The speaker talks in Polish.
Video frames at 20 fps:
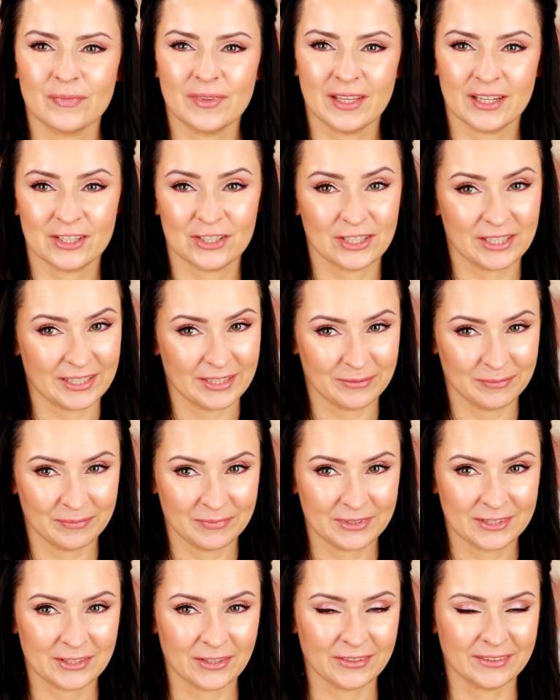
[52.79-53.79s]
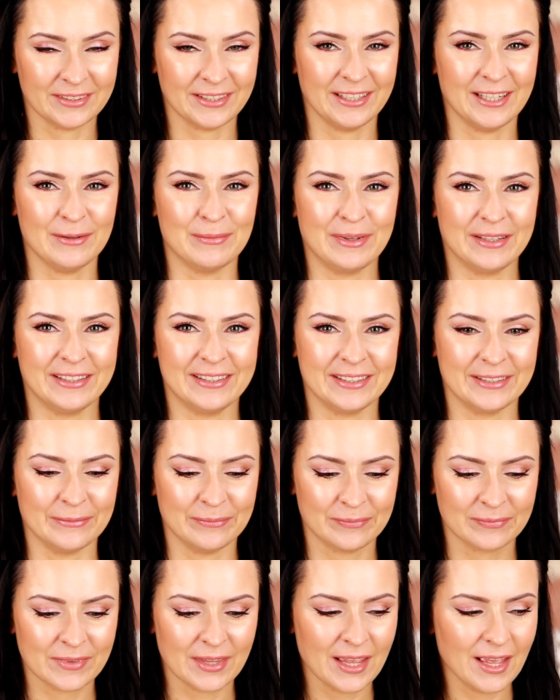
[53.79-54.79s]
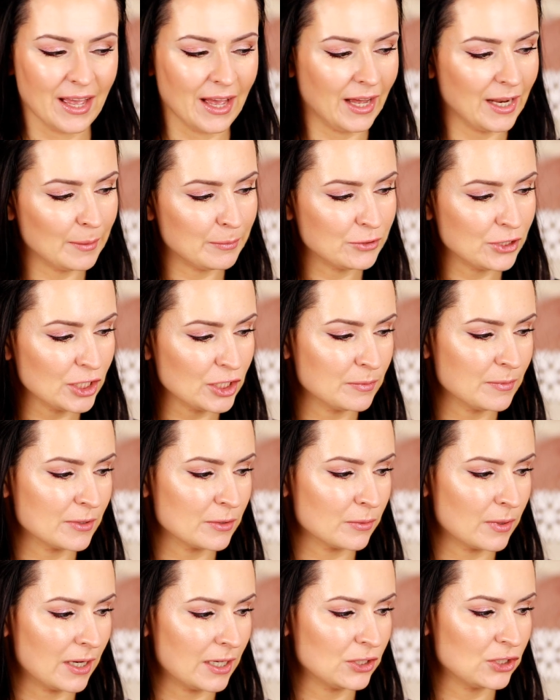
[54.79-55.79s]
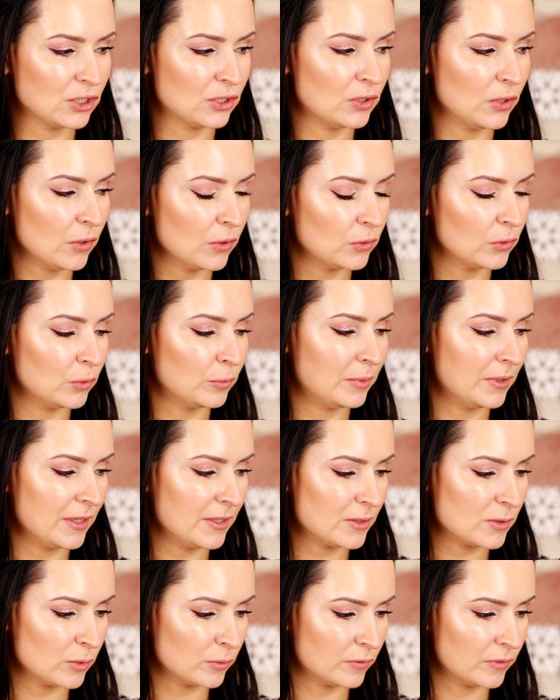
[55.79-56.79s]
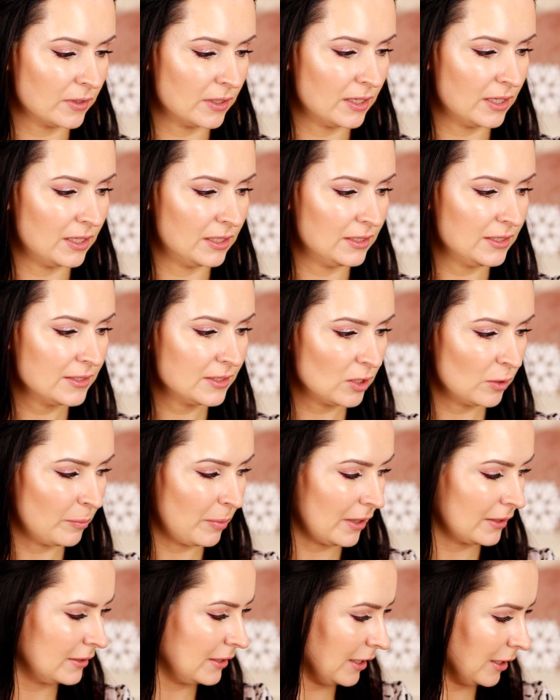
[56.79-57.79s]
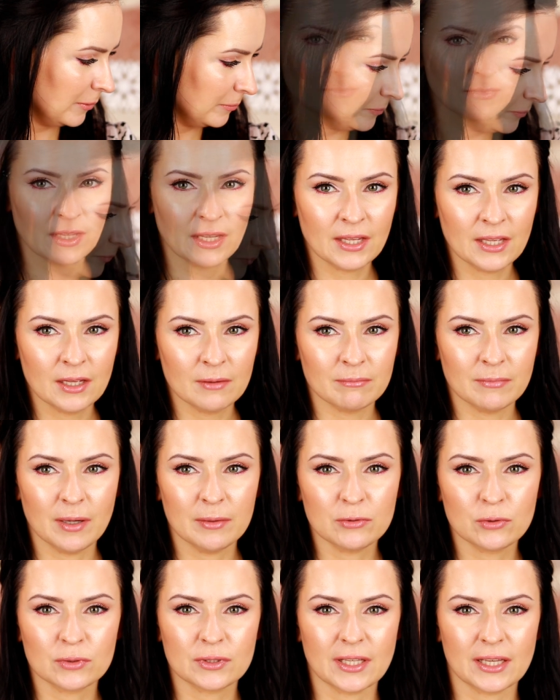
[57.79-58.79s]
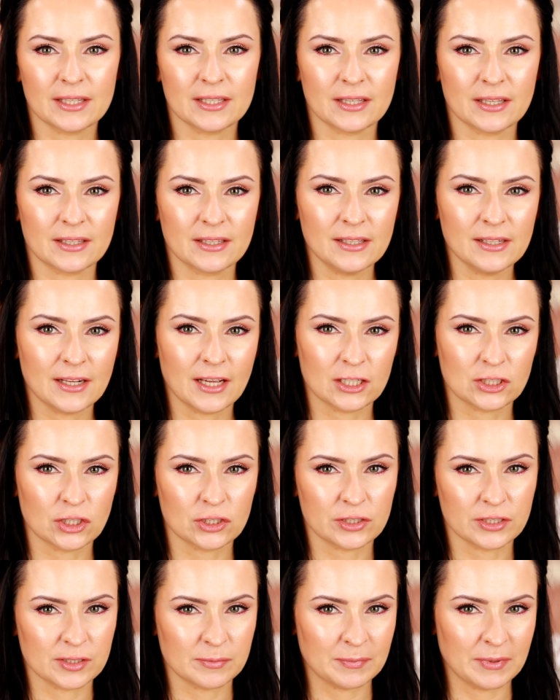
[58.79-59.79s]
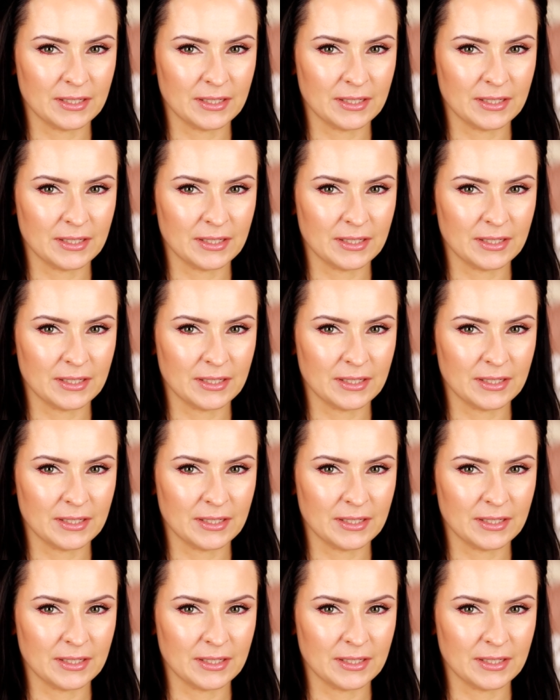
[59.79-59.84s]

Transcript: Także stąd te elementy. Ale przejdźmy, słuchajcie, do ulubieńców e, listopada. Mam tutaj e, kilka rzeczy z